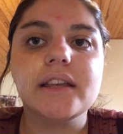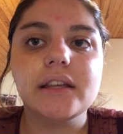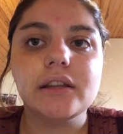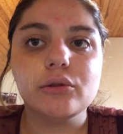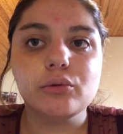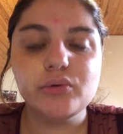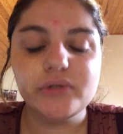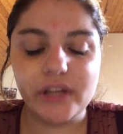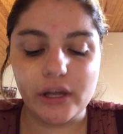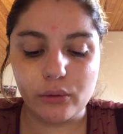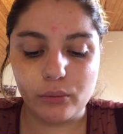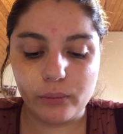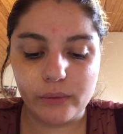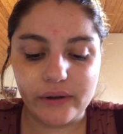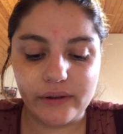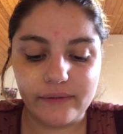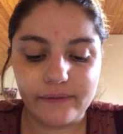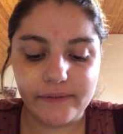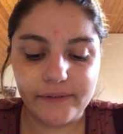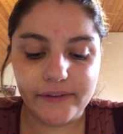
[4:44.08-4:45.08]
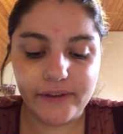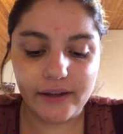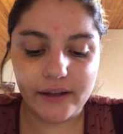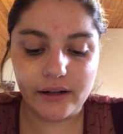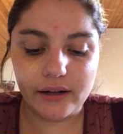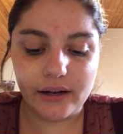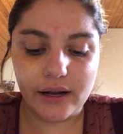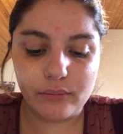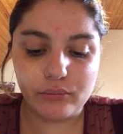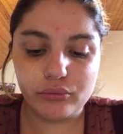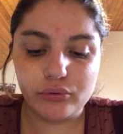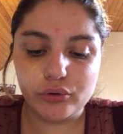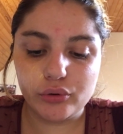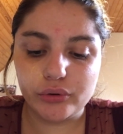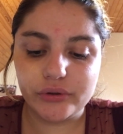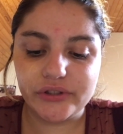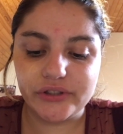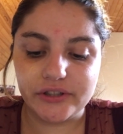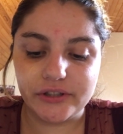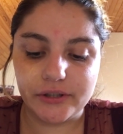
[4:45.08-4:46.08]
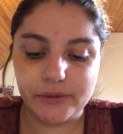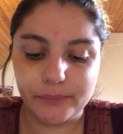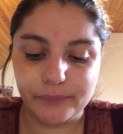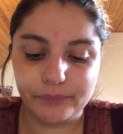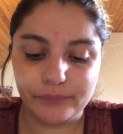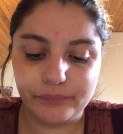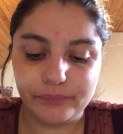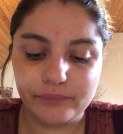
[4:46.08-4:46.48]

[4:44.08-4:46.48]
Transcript: Et nous allons éviter la bouche aussi.